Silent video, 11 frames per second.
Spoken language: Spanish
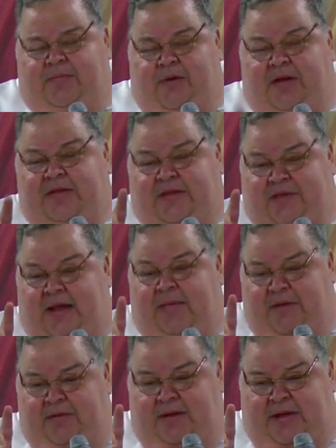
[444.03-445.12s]
pues, dice la
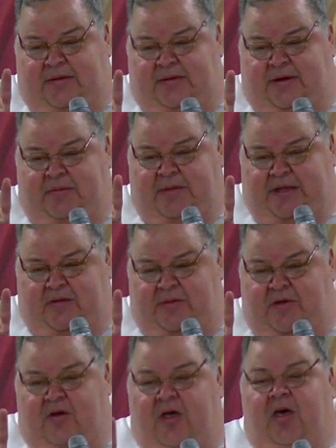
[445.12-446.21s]
Biblia, repita
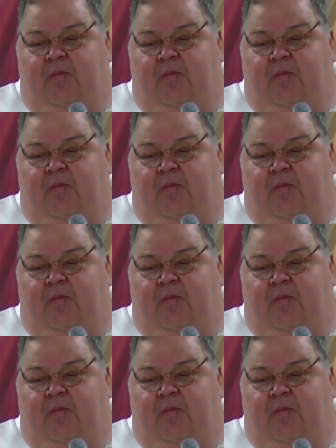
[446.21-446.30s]
conmigo,